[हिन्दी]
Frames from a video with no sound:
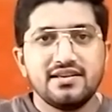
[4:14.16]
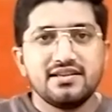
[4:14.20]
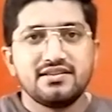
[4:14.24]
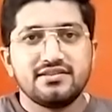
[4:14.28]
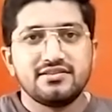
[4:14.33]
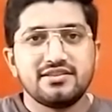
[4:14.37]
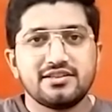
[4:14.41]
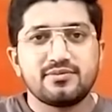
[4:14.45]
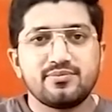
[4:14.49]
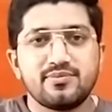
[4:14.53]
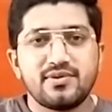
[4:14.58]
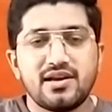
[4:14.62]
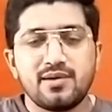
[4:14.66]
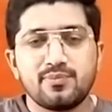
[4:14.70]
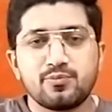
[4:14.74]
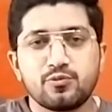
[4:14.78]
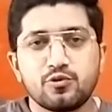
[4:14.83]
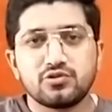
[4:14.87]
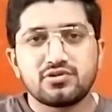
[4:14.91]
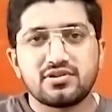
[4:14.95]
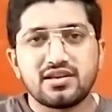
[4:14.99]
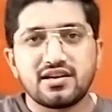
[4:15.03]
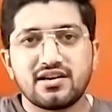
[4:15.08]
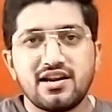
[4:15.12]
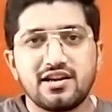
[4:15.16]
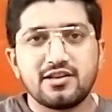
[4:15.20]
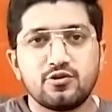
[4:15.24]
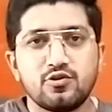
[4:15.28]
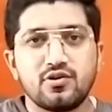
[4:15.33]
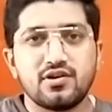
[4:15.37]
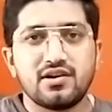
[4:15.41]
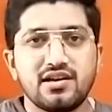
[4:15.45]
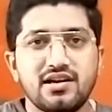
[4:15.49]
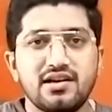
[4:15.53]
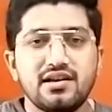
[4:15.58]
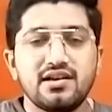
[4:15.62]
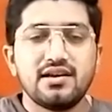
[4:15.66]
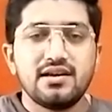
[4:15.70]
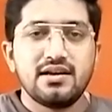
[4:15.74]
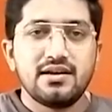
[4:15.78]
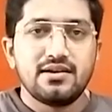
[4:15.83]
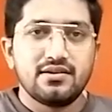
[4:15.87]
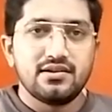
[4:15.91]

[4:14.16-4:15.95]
हैं जिसमें आपको सरकार द्वारा